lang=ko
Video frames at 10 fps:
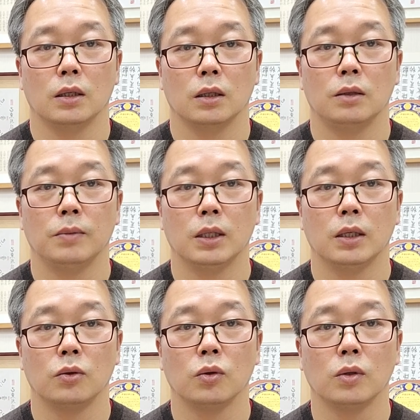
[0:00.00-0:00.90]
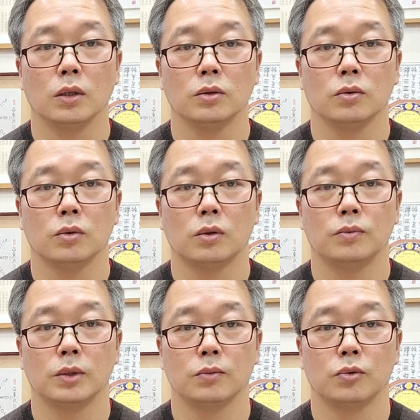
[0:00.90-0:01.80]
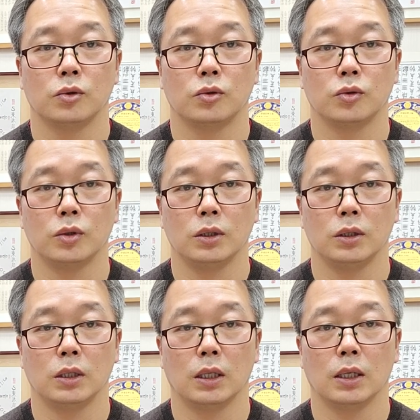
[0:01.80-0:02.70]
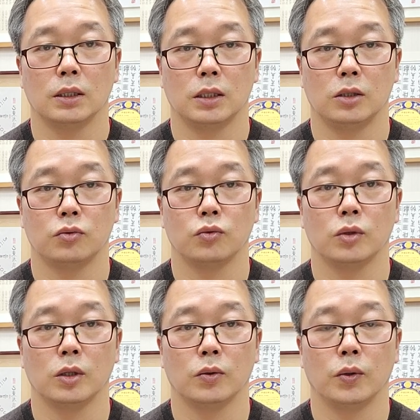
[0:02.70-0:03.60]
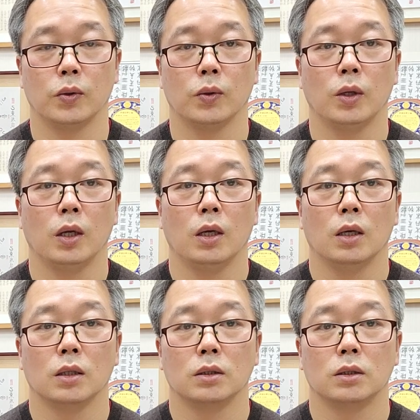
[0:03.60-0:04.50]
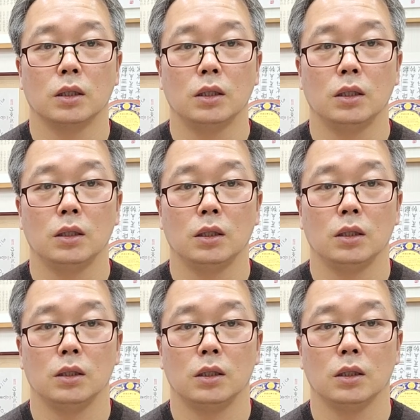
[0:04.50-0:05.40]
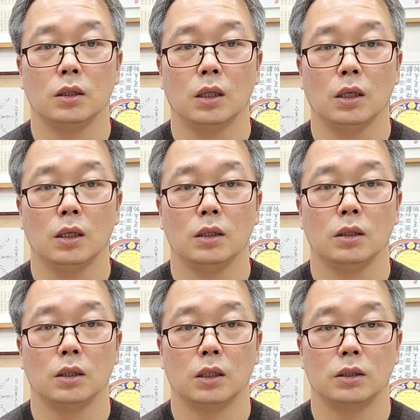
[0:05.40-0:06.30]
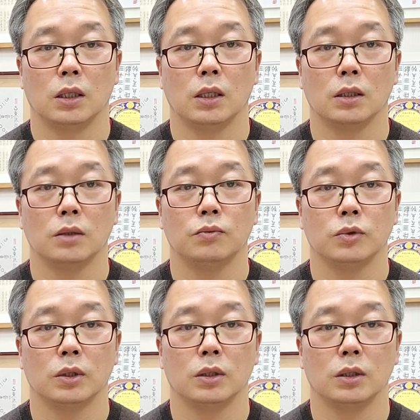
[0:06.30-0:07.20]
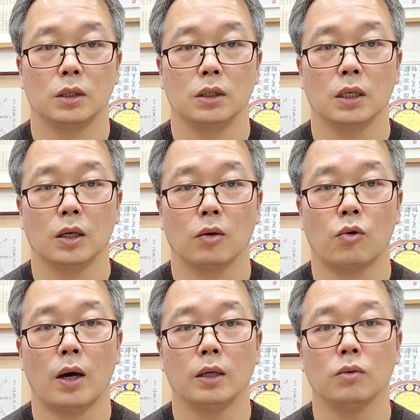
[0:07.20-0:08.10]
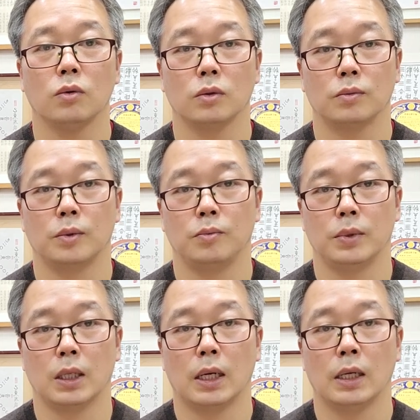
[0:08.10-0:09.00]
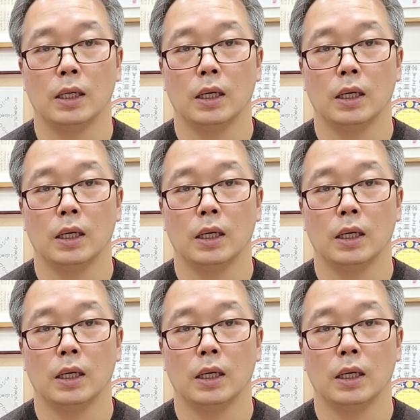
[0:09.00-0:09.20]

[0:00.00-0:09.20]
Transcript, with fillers: 얼마나 효과적으로 음식물을 줄이느냐가 제일 중요하고요. 저희 현대인들의 제일 큰 문제는 영양의 과잉 공급입니다.